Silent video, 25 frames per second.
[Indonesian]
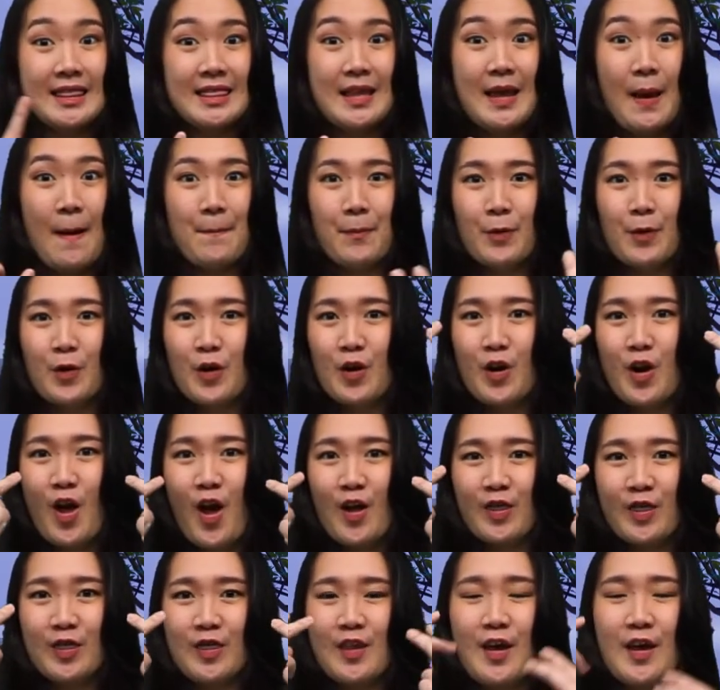informasi kami
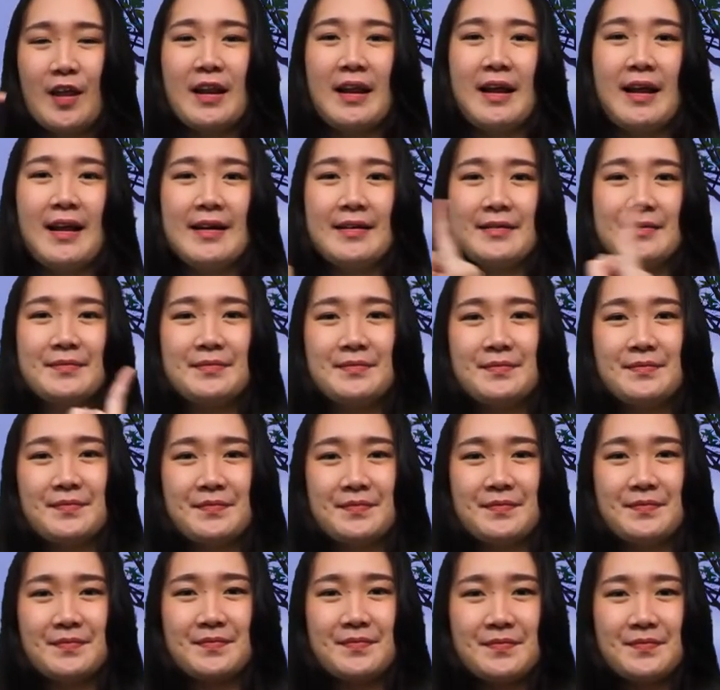bijak ya.
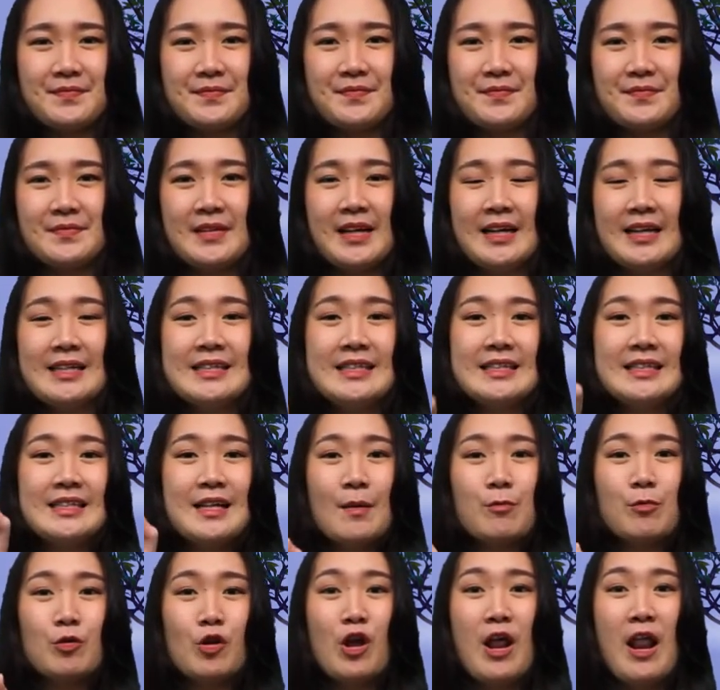
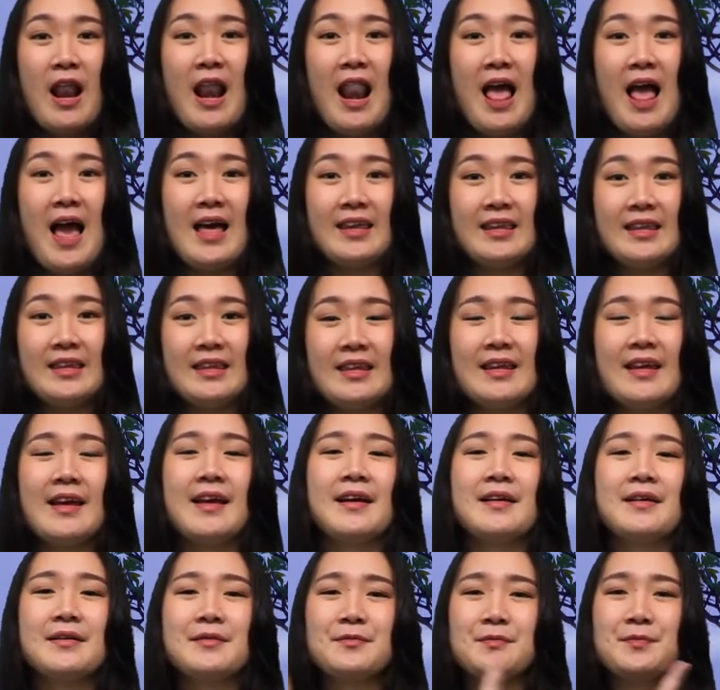Sampai ketemu lagi di
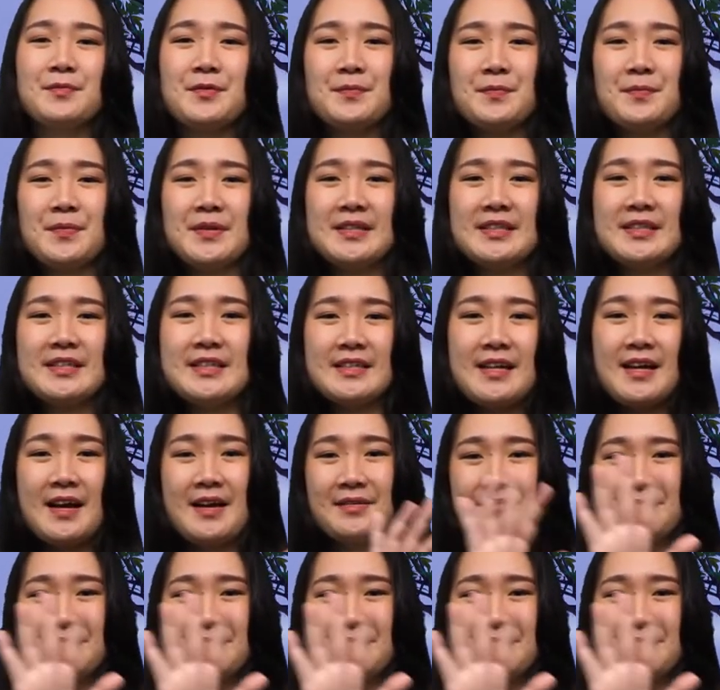kami bijak.